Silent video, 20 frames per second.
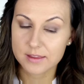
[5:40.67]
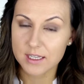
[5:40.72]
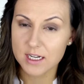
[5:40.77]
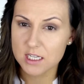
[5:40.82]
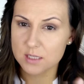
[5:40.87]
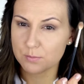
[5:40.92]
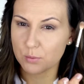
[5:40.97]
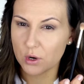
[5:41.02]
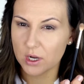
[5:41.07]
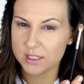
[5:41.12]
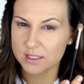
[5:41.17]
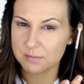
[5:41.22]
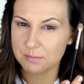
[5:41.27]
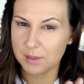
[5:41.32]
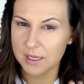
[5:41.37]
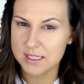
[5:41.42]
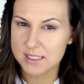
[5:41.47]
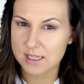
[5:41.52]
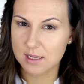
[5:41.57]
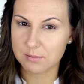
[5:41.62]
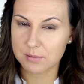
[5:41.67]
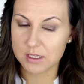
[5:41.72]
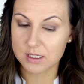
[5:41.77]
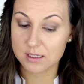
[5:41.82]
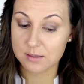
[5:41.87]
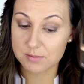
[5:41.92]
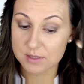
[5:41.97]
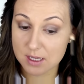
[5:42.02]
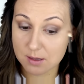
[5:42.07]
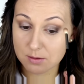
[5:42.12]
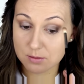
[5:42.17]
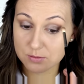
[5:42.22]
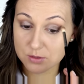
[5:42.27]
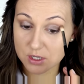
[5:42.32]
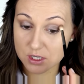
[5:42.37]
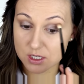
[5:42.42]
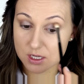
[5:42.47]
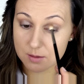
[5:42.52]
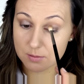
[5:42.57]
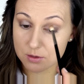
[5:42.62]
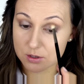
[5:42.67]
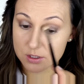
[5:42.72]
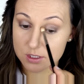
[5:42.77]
Teraz puchatym pędzlem i tym samym cieniem